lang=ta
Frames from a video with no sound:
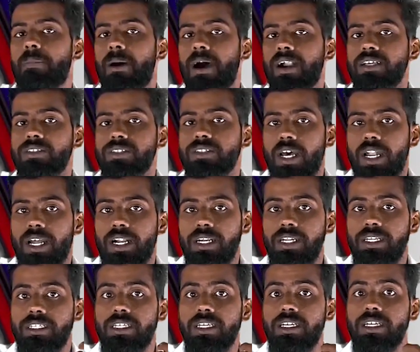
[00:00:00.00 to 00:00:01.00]

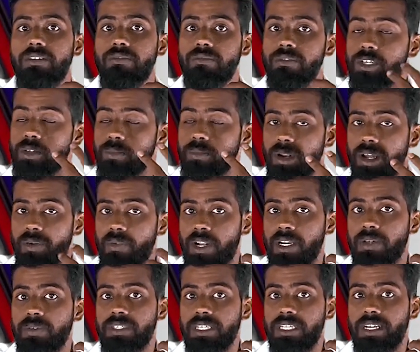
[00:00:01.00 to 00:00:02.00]
பாடசாலைகளுக்கு விடுமுறை
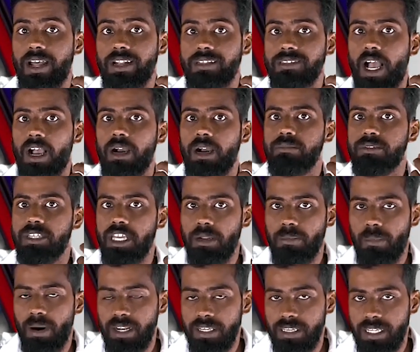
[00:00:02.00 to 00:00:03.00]
வழங்குவதற்கு அரசாங்கம்
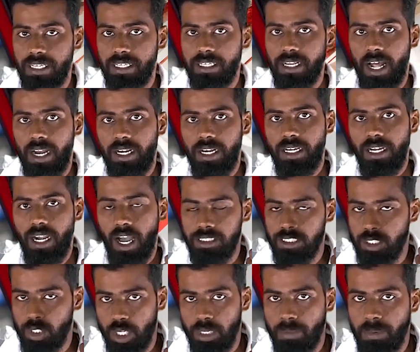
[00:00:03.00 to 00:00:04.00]
தீர்மானித்திருக்கிறார்கள்
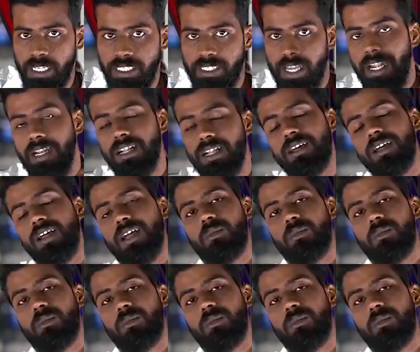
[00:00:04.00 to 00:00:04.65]
அது தொடர்பில் தான்